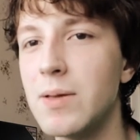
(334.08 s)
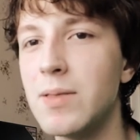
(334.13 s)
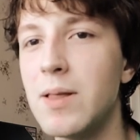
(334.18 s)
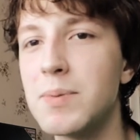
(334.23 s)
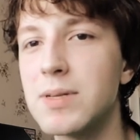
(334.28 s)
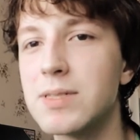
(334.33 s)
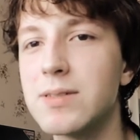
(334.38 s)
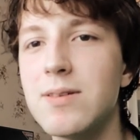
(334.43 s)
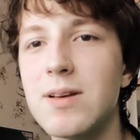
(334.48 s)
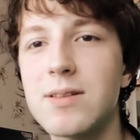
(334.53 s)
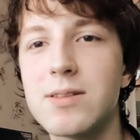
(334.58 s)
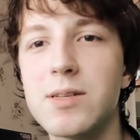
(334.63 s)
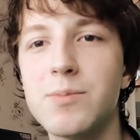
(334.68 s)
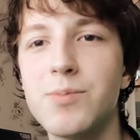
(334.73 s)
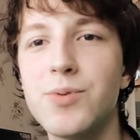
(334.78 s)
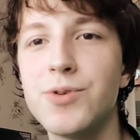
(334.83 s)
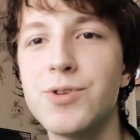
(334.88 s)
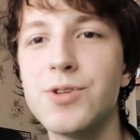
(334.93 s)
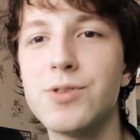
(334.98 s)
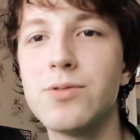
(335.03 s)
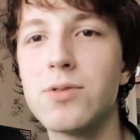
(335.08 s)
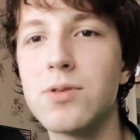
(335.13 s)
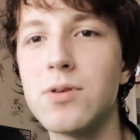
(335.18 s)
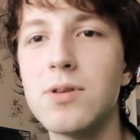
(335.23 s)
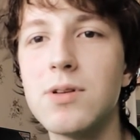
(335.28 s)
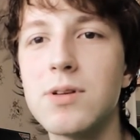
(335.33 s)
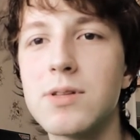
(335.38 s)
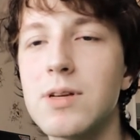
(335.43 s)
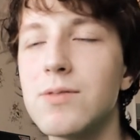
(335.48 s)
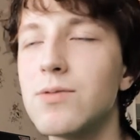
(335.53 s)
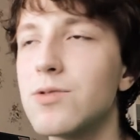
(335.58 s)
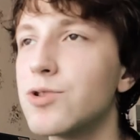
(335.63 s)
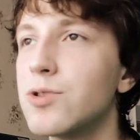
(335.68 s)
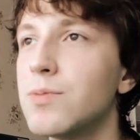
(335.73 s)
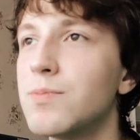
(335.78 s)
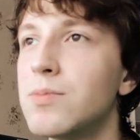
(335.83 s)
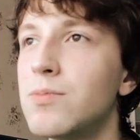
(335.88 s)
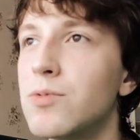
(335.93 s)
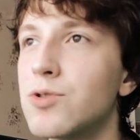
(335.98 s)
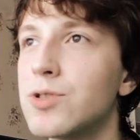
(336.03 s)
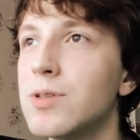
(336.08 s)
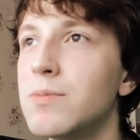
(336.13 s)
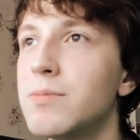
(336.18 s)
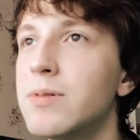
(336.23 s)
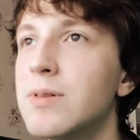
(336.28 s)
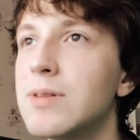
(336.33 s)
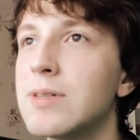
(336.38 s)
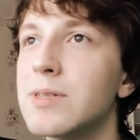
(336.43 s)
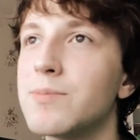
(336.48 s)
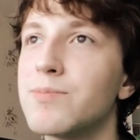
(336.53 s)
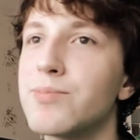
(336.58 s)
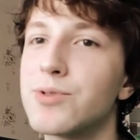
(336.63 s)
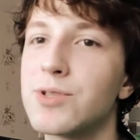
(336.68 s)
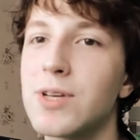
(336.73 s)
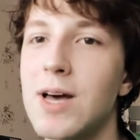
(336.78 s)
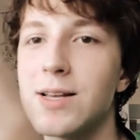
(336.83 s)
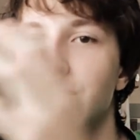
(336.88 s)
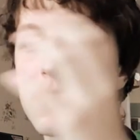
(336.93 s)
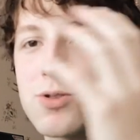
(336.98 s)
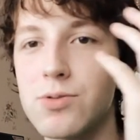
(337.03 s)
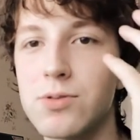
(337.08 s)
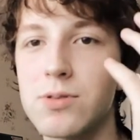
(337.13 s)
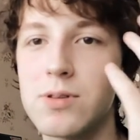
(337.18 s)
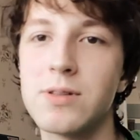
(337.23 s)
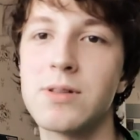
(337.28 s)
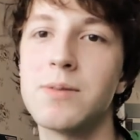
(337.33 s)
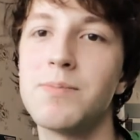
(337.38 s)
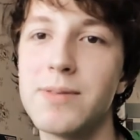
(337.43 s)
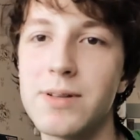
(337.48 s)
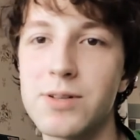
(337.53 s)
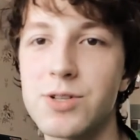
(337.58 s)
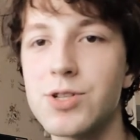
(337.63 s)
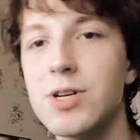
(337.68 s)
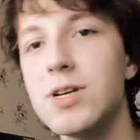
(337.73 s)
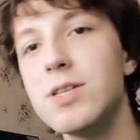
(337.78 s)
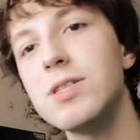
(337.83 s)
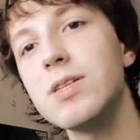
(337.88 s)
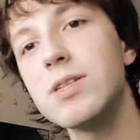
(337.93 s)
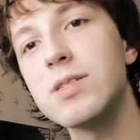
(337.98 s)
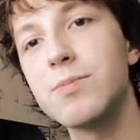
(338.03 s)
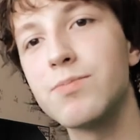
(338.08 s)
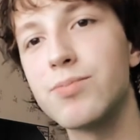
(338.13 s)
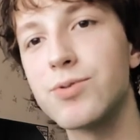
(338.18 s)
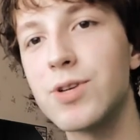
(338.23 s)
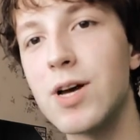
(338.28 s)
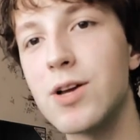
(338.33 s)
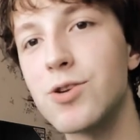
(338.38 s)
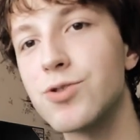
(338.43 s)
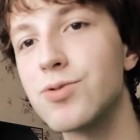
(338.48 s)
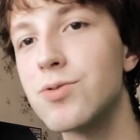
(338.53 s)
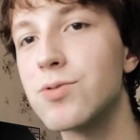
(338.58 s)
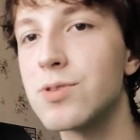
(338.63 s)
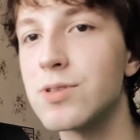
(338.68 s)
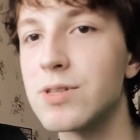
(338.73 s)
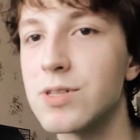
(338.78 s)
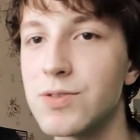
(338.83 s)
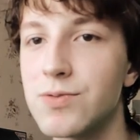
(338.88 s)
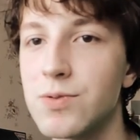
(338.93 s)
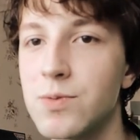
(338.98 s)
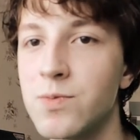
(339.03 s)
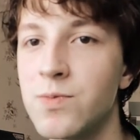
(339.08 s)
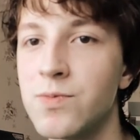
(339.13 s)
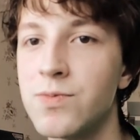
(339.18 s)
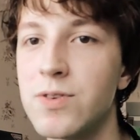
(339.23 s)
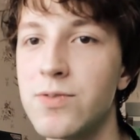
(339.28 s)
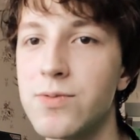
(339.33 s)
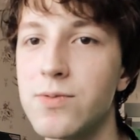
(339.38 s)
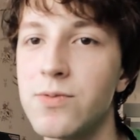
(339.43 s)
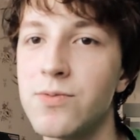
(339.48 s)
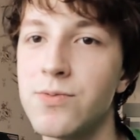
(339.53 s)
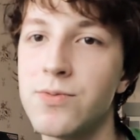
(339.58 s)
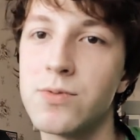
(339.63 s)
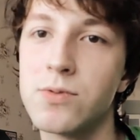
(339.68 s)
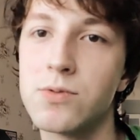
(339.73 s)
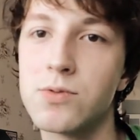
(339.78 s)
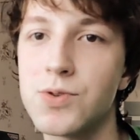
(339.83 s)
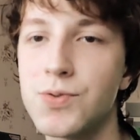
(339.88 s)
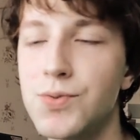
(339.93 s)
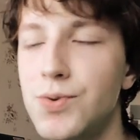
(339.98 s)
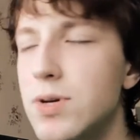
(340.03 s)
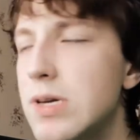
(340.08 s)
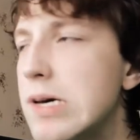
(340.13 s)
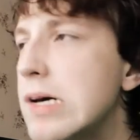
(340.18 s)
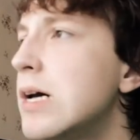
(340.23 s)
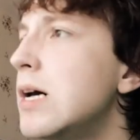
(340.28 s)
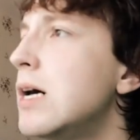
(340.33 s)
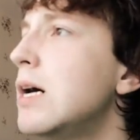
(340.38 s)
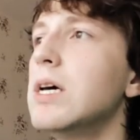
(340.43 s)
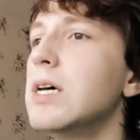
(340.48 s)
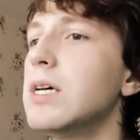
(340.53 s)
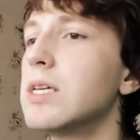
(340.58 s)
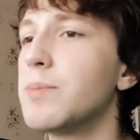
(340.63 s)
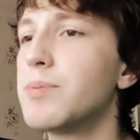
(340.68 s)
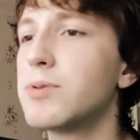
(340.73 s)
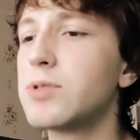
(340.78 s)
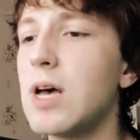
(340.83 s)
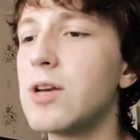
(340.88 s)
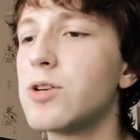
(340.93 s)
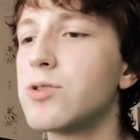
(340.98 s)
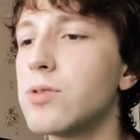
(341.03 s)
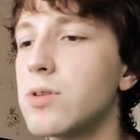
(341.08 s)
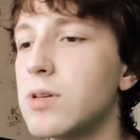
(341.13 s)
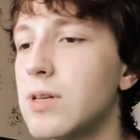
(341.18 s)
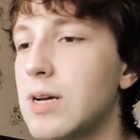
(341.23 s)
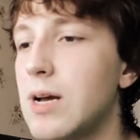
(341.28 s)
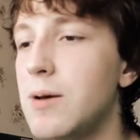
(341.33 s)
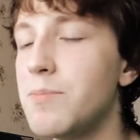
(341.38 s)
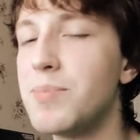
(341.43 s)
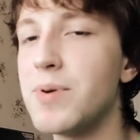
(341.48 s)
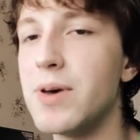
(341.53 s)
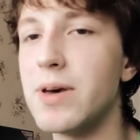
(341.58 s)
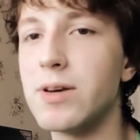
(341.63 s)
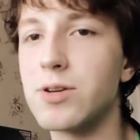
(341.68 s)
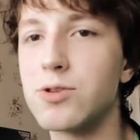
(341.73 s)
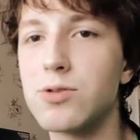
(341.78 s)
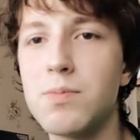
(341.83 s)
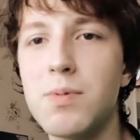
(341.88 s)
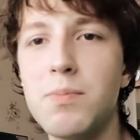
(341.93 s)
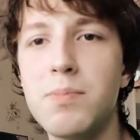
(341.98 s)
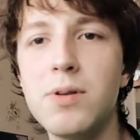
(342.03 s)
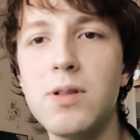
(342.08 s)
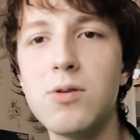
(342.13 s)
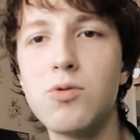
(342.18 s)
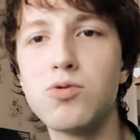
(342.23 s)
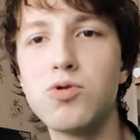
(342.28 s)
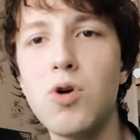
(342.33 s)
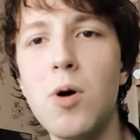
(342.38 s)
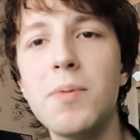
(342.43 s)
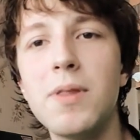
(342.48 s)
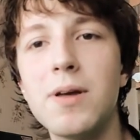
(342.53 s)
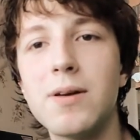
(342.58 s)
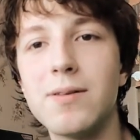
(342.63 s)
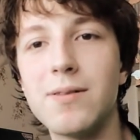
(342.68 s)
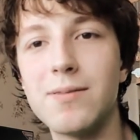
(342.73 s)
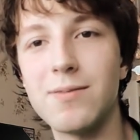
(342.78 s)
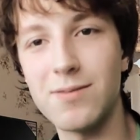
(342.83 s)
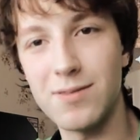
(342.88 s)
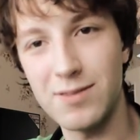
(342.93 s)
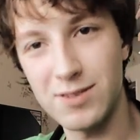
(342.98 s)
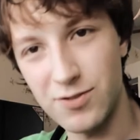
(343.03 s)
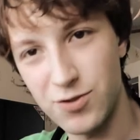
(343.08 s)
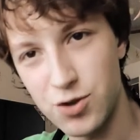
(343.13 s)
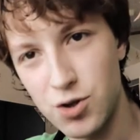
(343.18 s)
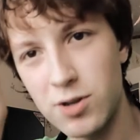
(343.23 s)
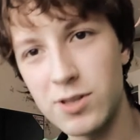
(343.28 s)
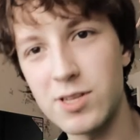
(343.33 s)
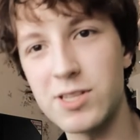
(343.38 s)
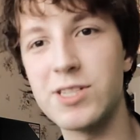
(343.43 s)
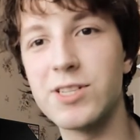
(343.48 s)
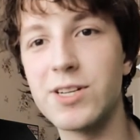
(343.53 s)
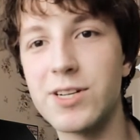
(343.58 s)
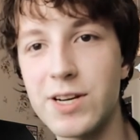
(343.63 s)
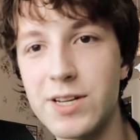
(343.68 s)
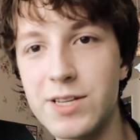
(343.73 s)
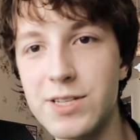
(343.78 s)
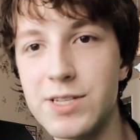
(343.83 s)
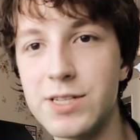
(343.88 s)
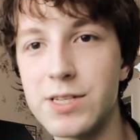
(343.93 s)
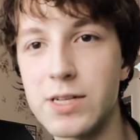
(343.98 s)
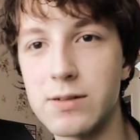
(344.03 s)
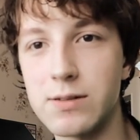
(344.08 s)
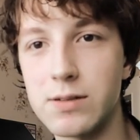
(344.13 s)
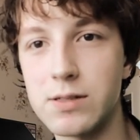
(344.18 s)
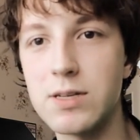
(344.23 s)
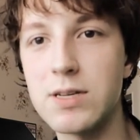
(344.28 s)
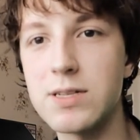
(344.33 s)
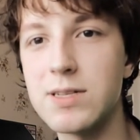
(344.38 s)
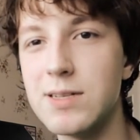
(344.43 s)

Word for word: она представляет собой ядро для того, чтобы можно было запускать что-то на планшете, запускать что-то на своем в Windows фоне, запускать что-то на компе, и чтобы было удобно все это синхронизировать.